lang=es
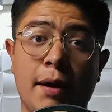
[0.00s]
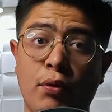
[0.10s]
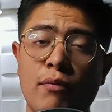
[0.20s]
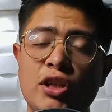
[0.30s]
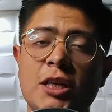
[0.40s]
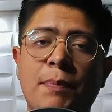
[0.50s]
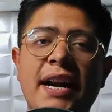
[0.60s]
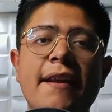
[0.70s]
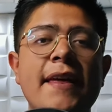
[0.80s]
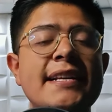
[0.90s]
¿Qué podemos
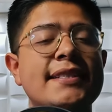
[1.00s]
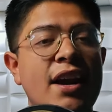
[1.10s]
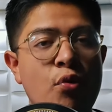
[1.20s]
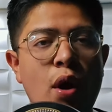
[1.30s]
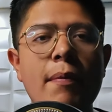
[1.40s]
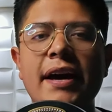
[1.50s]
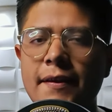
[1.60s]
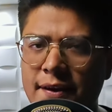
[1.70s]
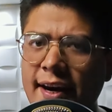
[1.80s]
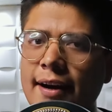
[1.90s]
esperar de esta nueva
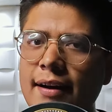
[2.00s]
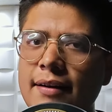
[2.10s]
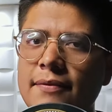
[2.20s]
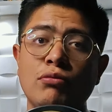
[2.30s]
entrega?